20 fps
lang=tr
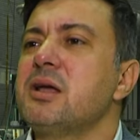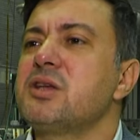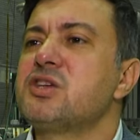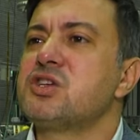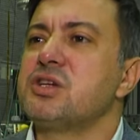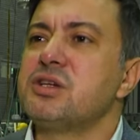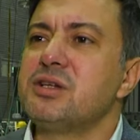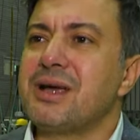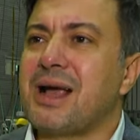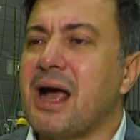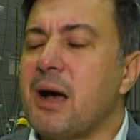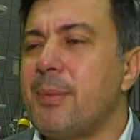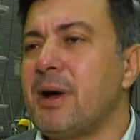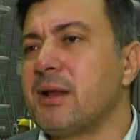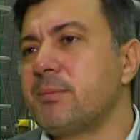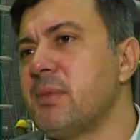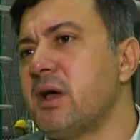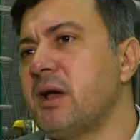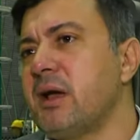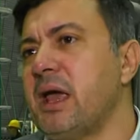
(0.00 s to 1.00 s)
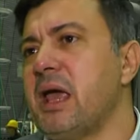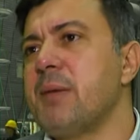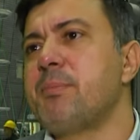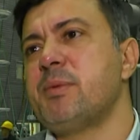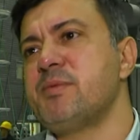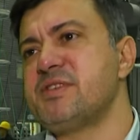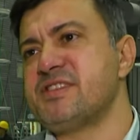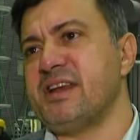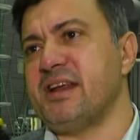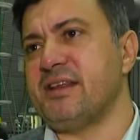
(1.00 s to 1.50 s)
açığını kapatmak
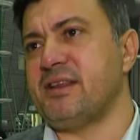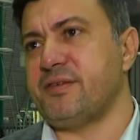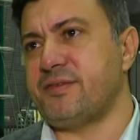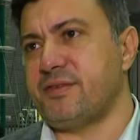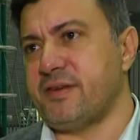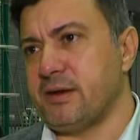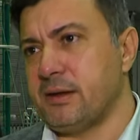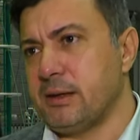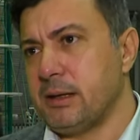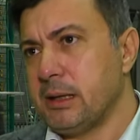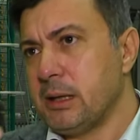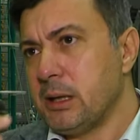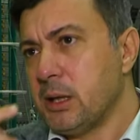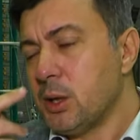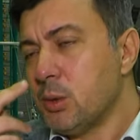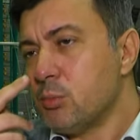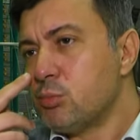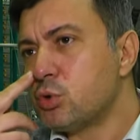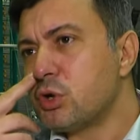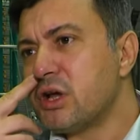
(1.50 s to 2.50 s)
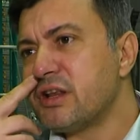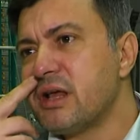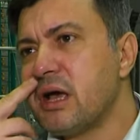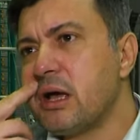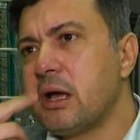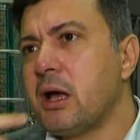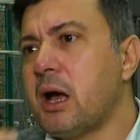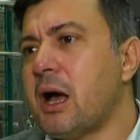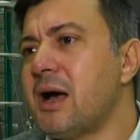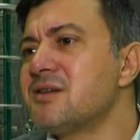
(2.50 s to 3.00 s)
hepimizin hedefi.
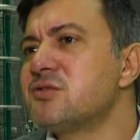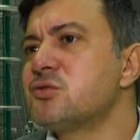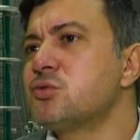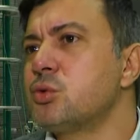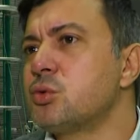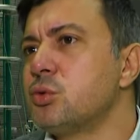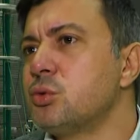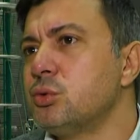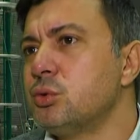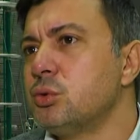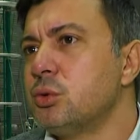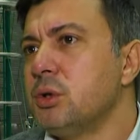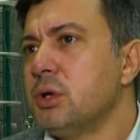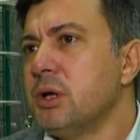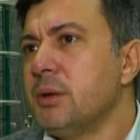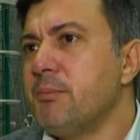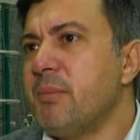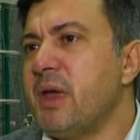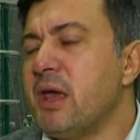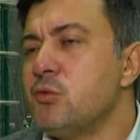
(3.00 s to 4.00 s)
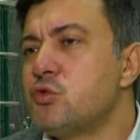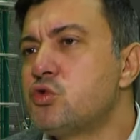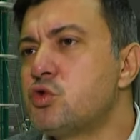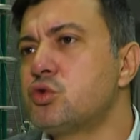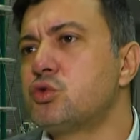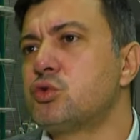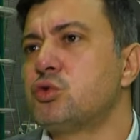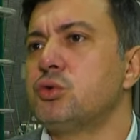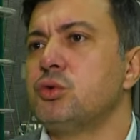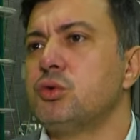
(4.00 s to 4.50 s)
Burada Astor'un
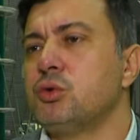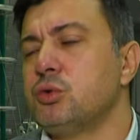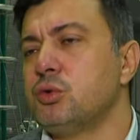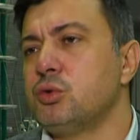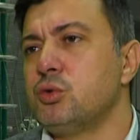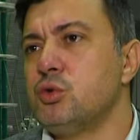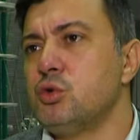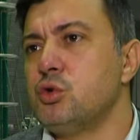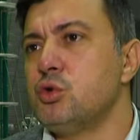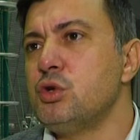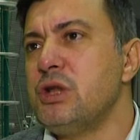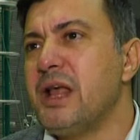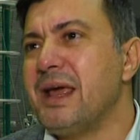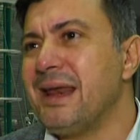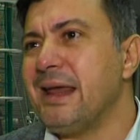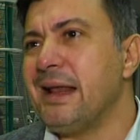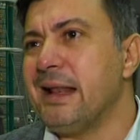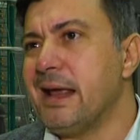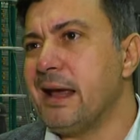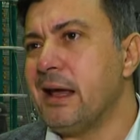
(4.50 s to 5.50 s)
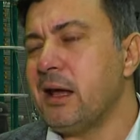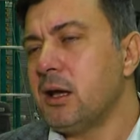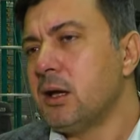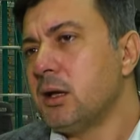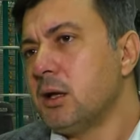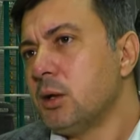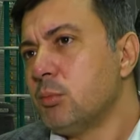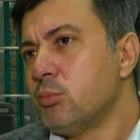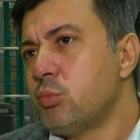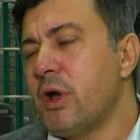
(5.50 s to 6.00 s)
mevcut e, ürünleriyle
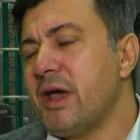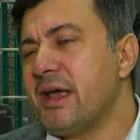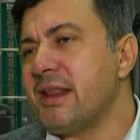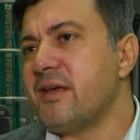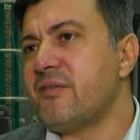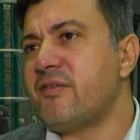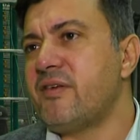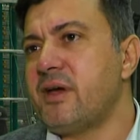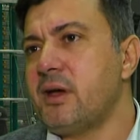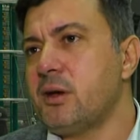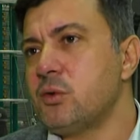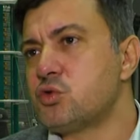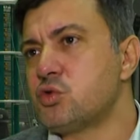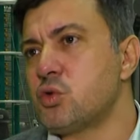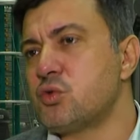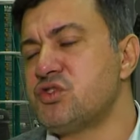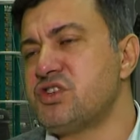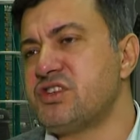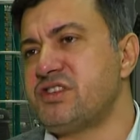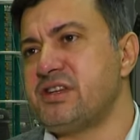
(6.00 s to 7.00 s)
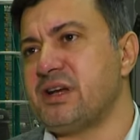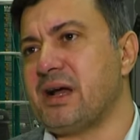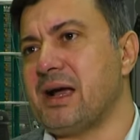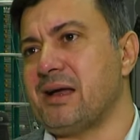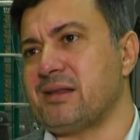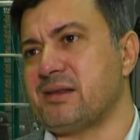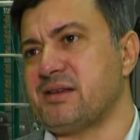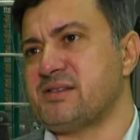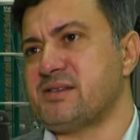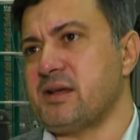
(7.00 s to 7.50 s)
bu hedefe çok ciddi
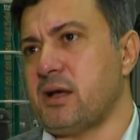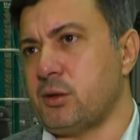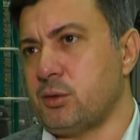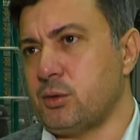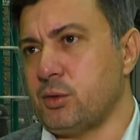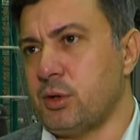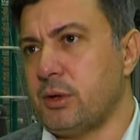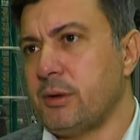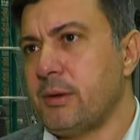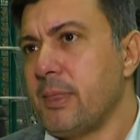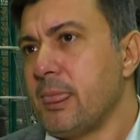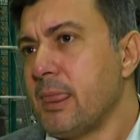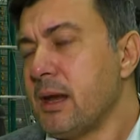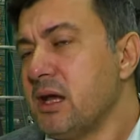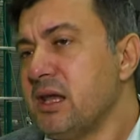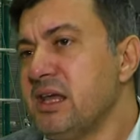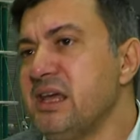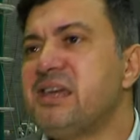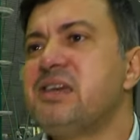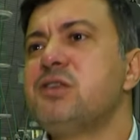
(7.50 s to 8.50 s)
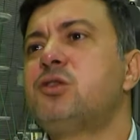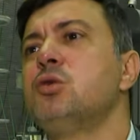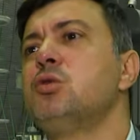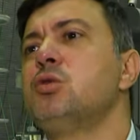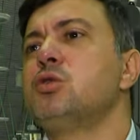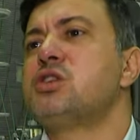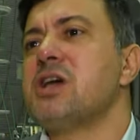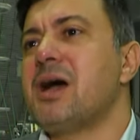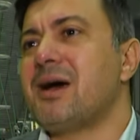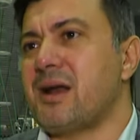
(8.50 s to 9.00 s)
katkı sağlıyor iki
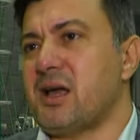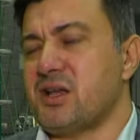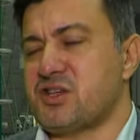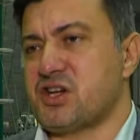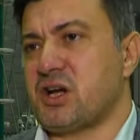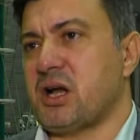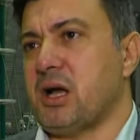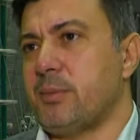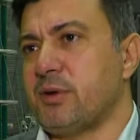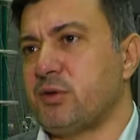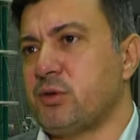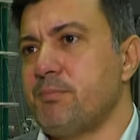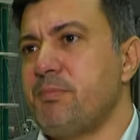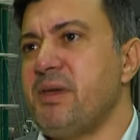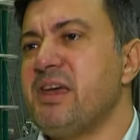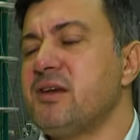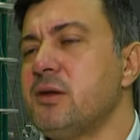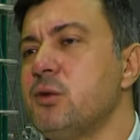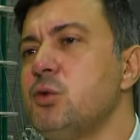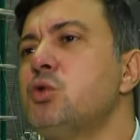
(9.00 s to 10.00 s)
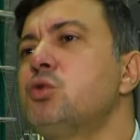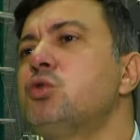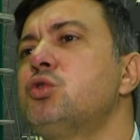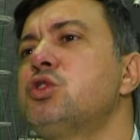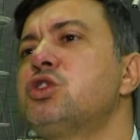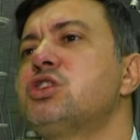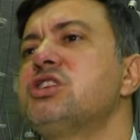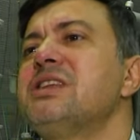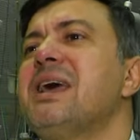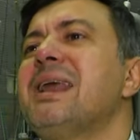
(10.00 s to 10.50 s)
türlü cari açık kapatır. Bir, yurt
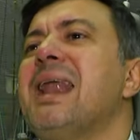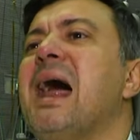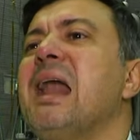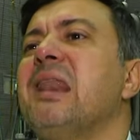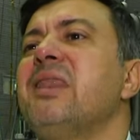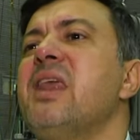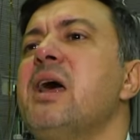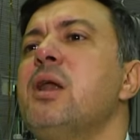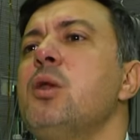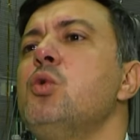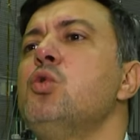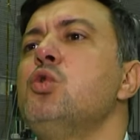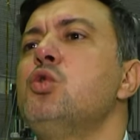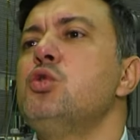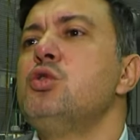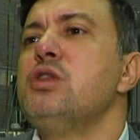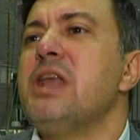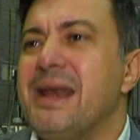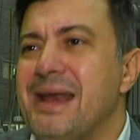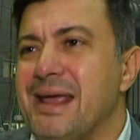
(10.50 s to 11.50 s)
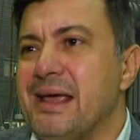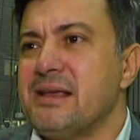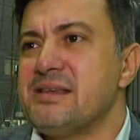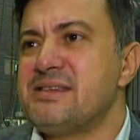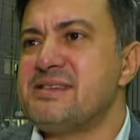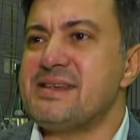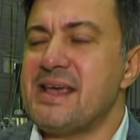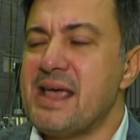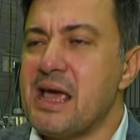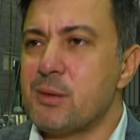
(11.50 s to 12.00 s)
dışından alınan ürünleri
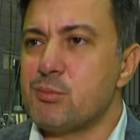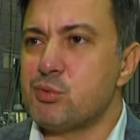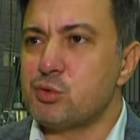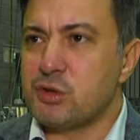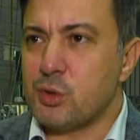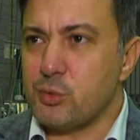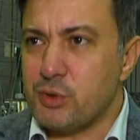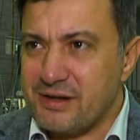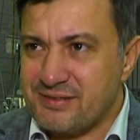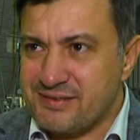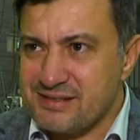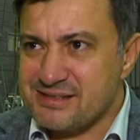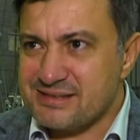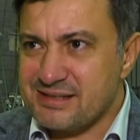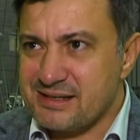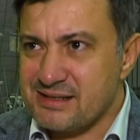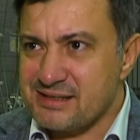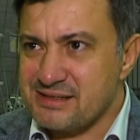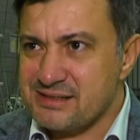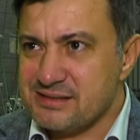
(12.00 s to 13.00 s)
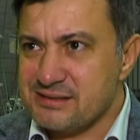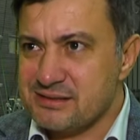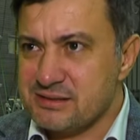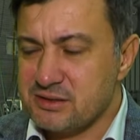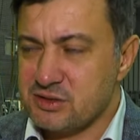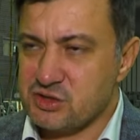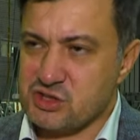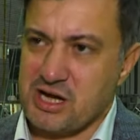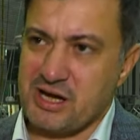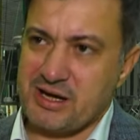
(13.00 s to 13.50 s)
siz eğer burada üretirseniz
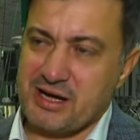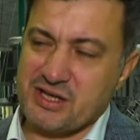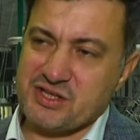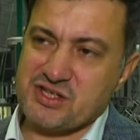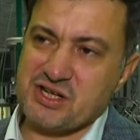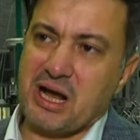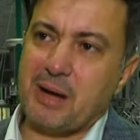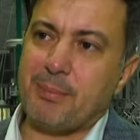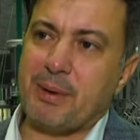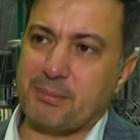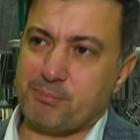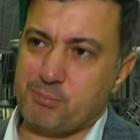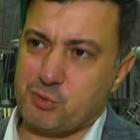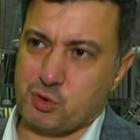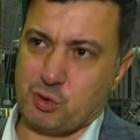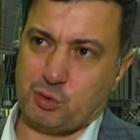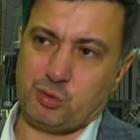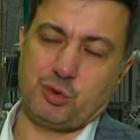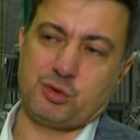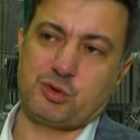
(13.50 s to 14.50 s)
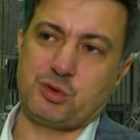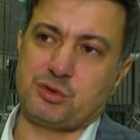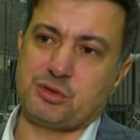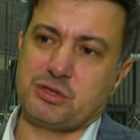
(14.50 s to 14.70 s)
cari açık kapatmış olursunuz.